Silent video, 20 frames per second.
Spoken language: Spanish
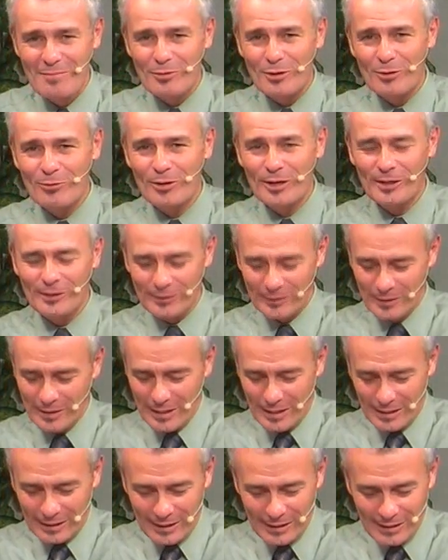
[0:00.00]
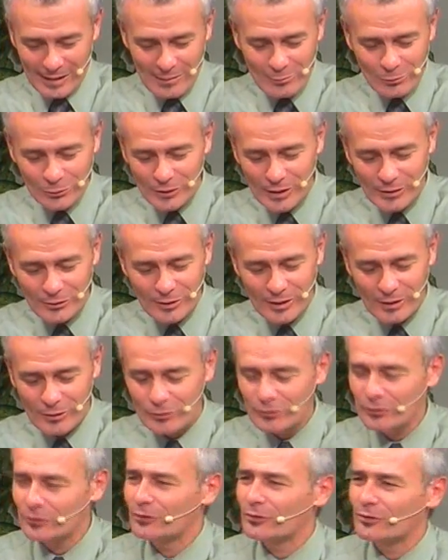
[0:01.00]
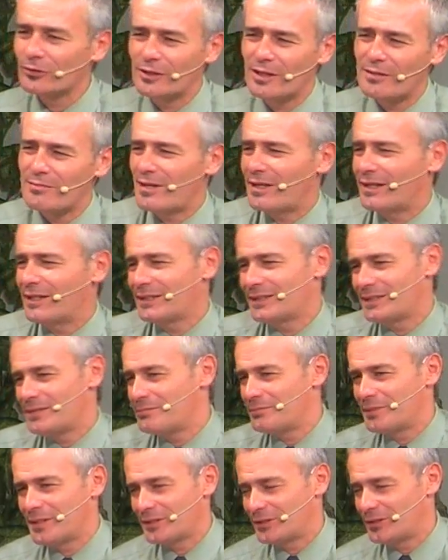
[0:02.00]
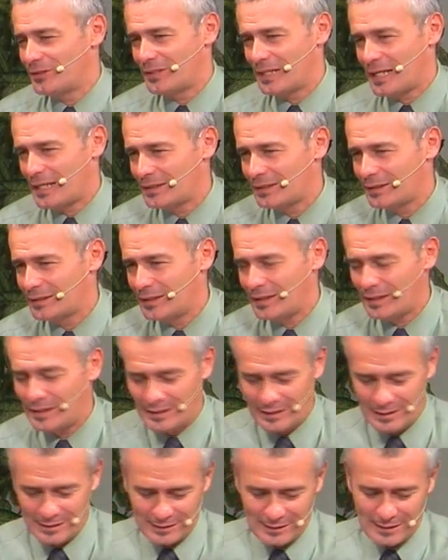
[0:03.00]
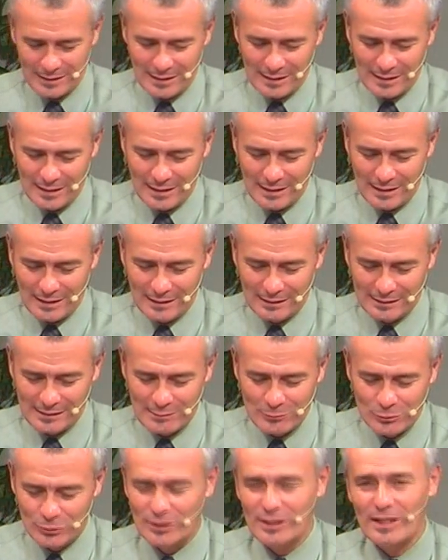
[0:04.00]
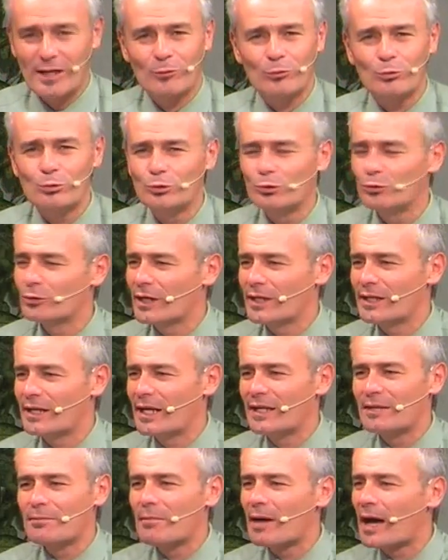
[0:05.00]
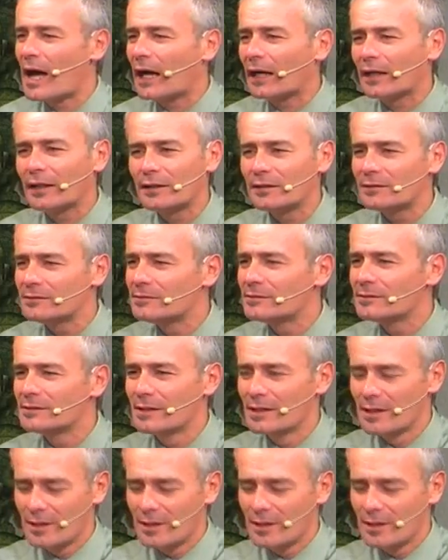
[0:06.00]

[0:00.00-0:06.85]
pero bueno, quedamos allá con otro tema que es impresionante, este, eh, estamos en la cultura de la imagen,